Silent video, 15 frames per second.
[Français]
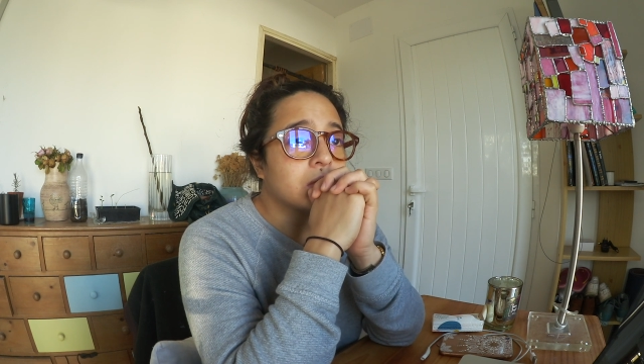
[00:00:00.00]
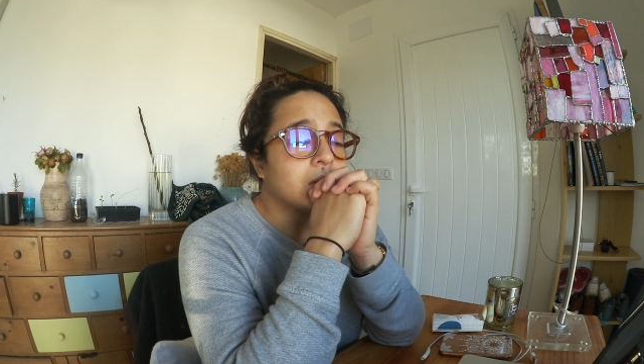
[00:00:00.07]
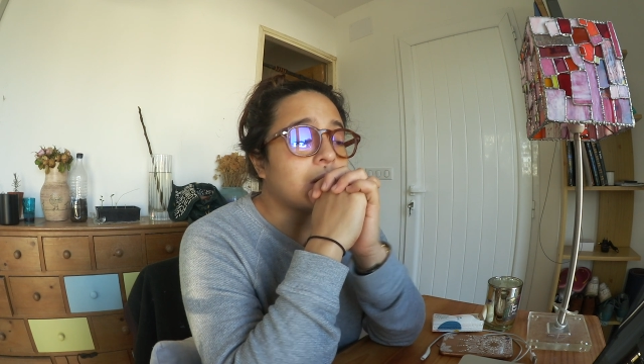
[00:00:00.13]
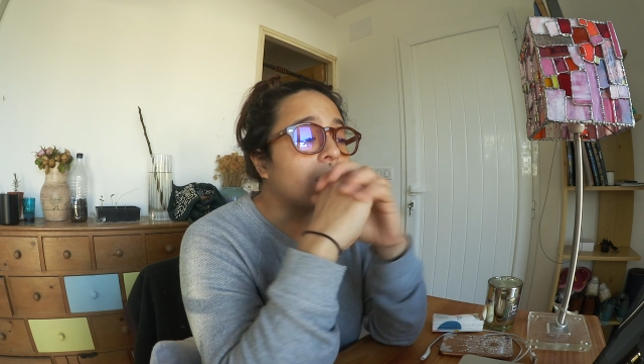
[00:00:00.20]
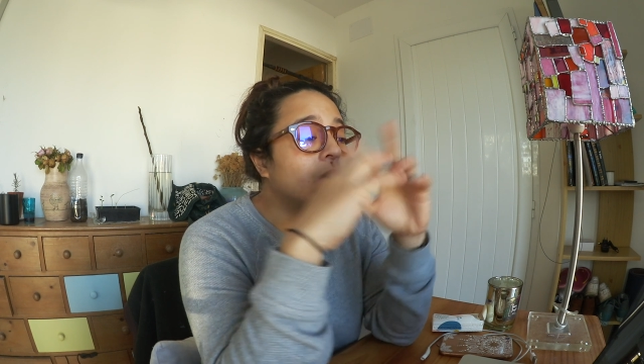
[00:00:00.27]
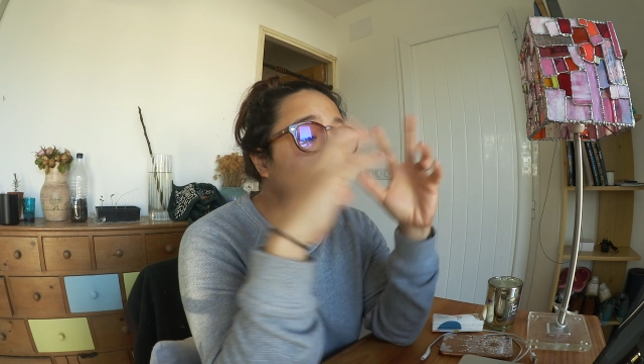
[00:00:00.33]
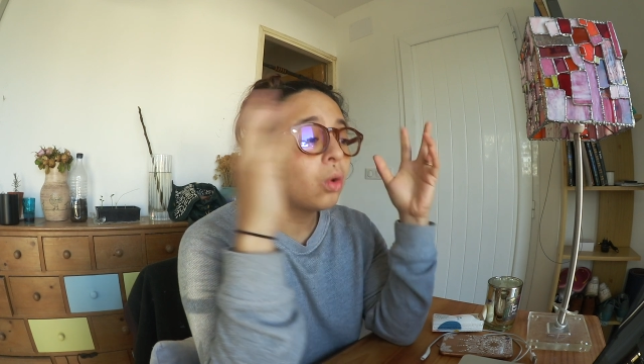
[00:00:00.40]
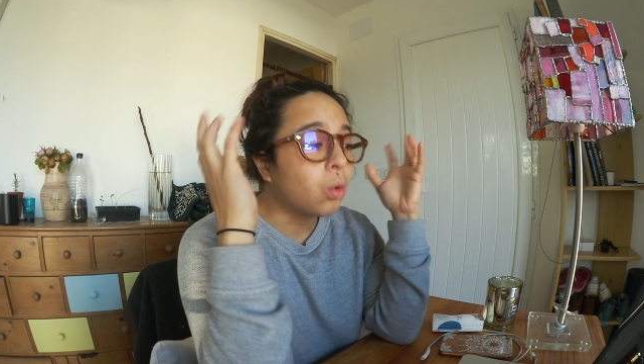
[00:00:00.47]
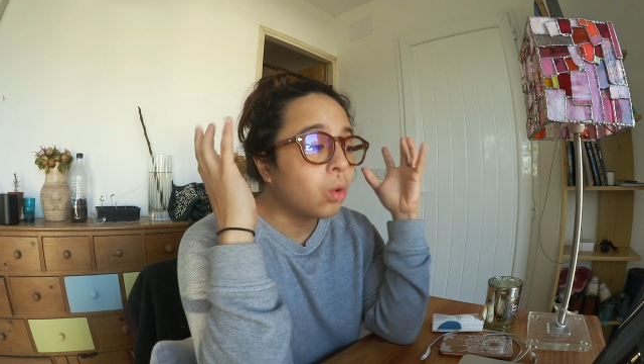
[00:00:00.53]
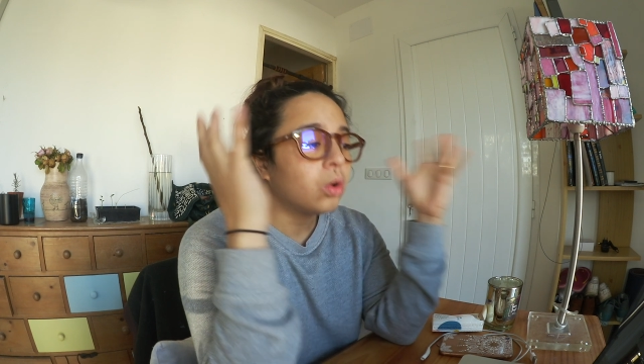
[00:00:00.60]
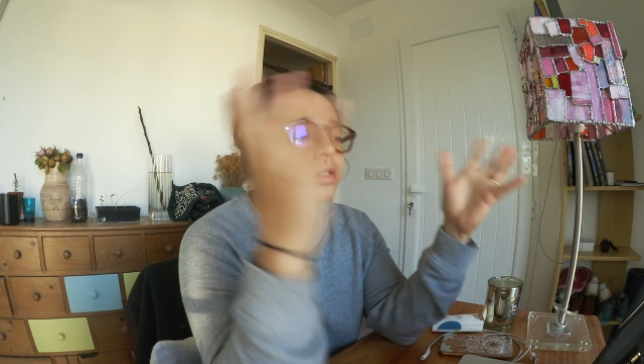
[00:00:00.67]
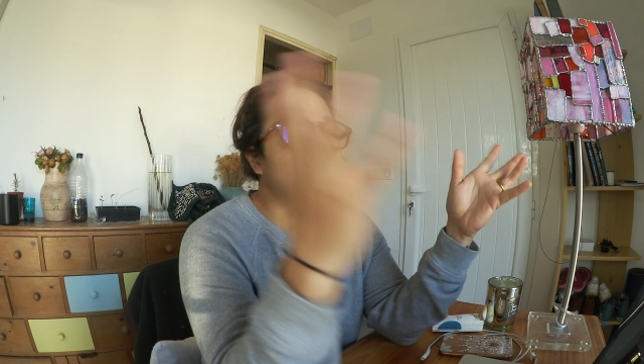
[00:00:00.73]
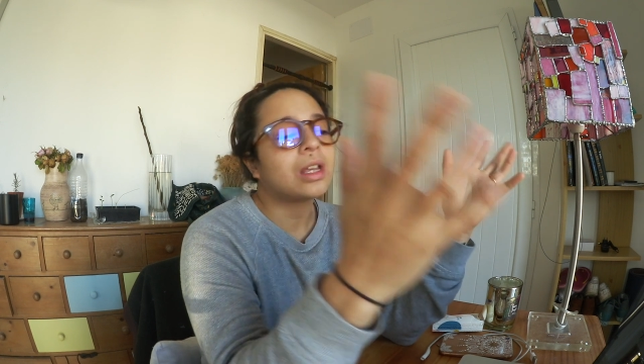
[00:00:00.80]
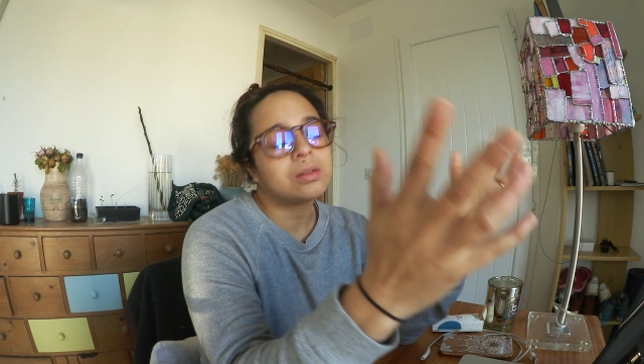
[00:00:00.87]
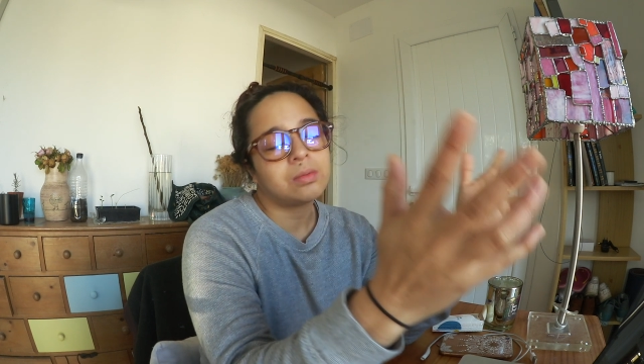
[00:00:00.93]
il y a une
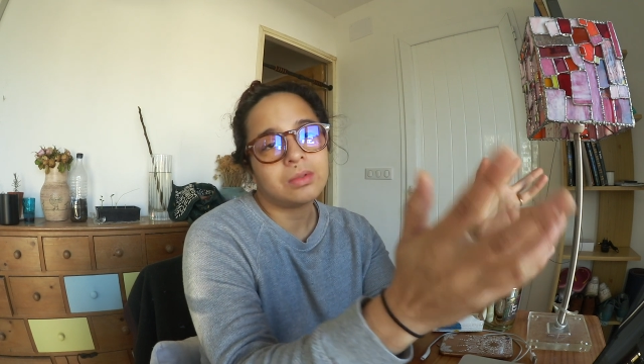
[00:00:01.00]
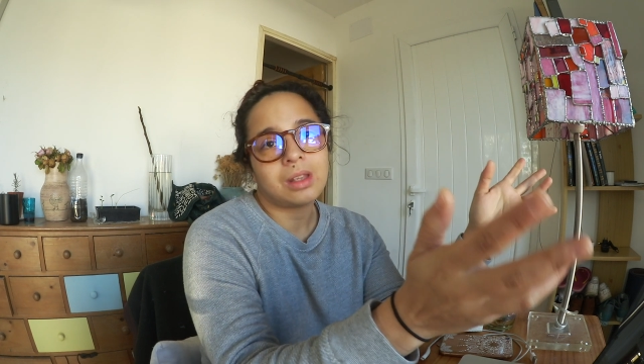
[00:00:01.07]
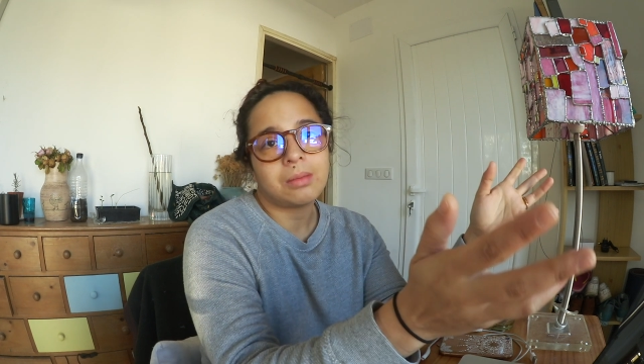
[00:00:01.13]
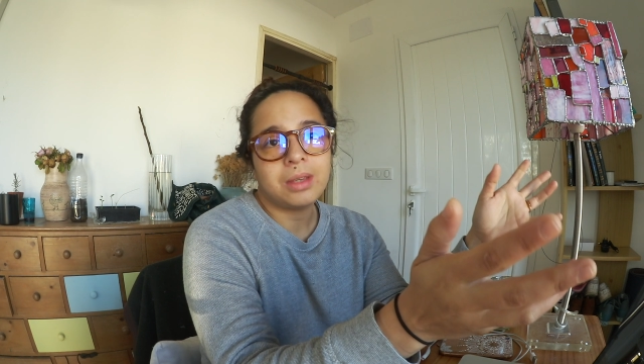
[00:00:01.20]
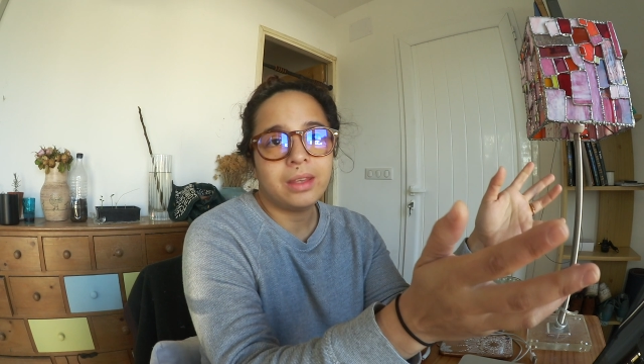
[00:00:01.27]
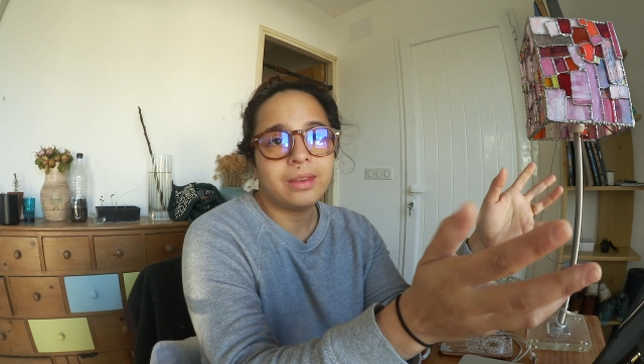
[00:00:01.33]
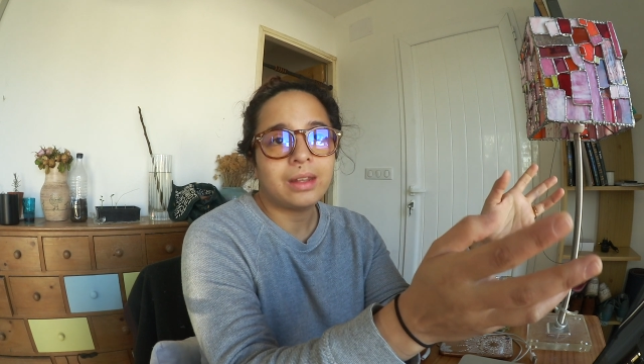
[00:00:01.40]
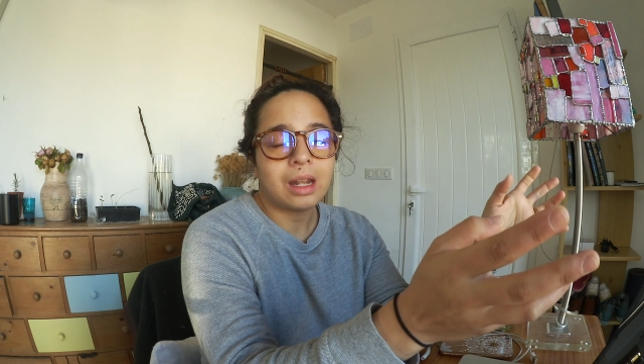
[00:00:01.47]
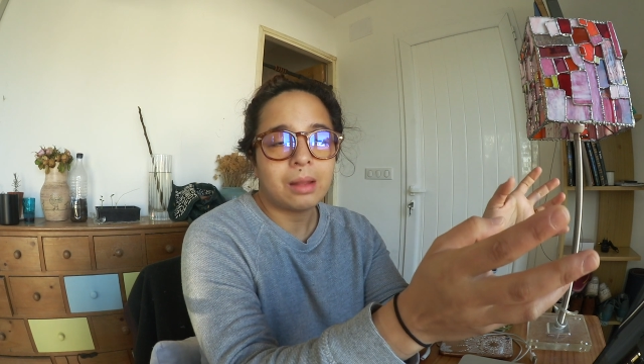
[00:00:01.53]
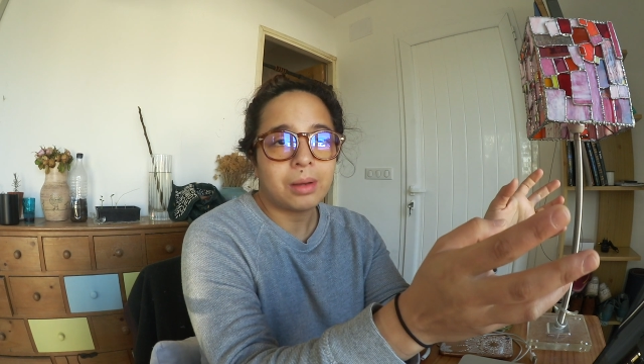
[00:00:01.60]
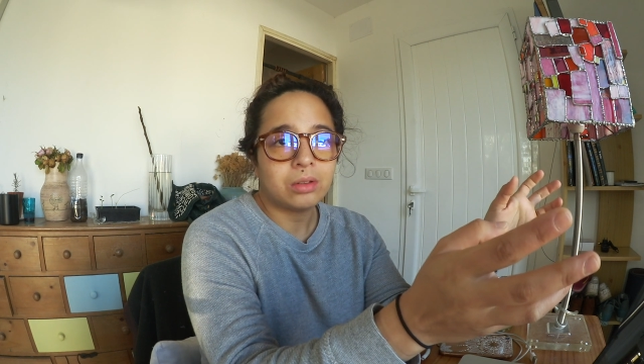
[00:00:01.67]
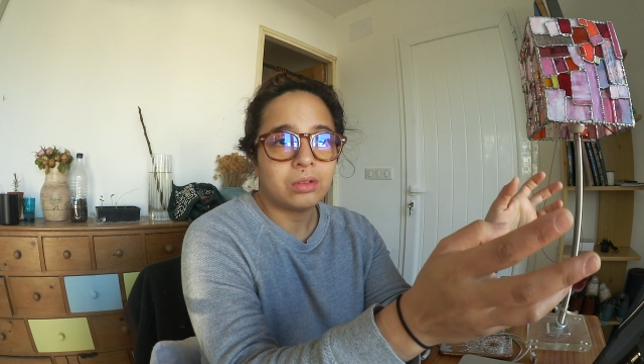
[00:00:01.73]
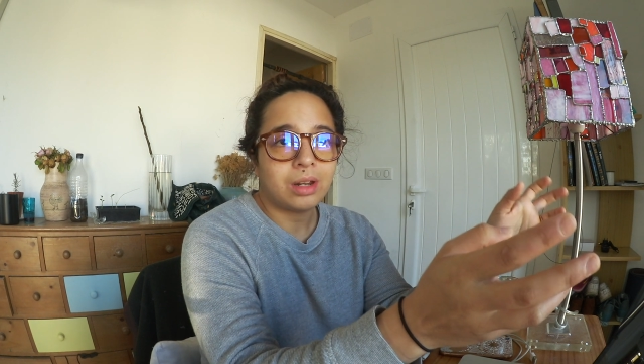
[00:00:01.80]
grosse responsabilité de la part